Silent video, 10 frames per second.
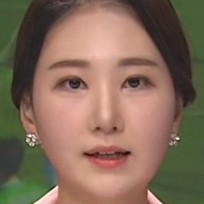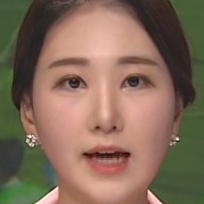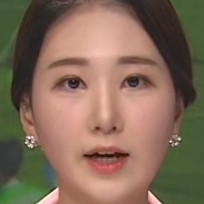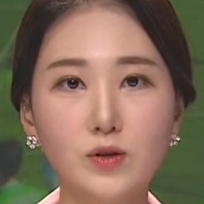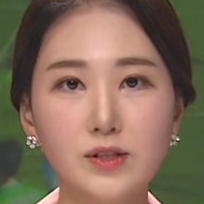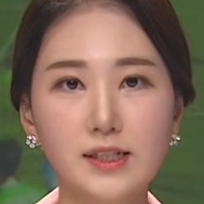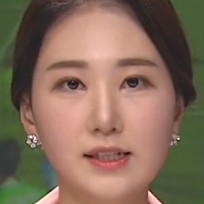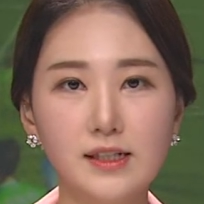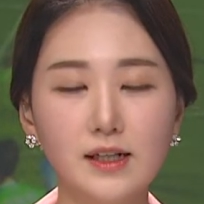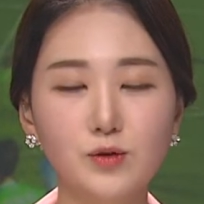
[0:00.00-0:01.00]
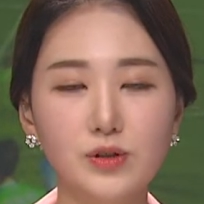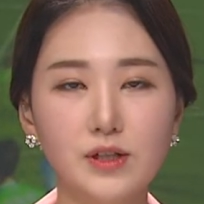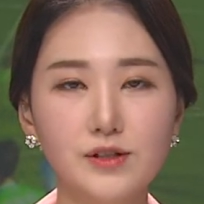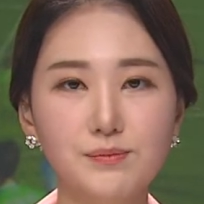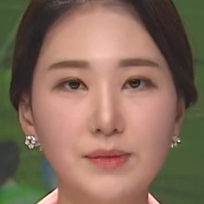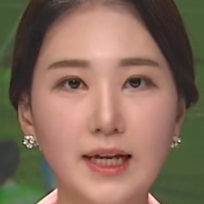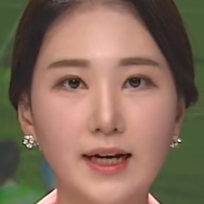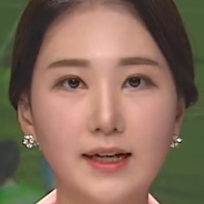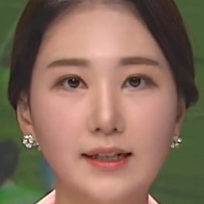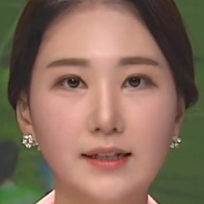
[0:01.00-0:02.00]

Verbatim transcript: 양현승 기자가 취재했습니다.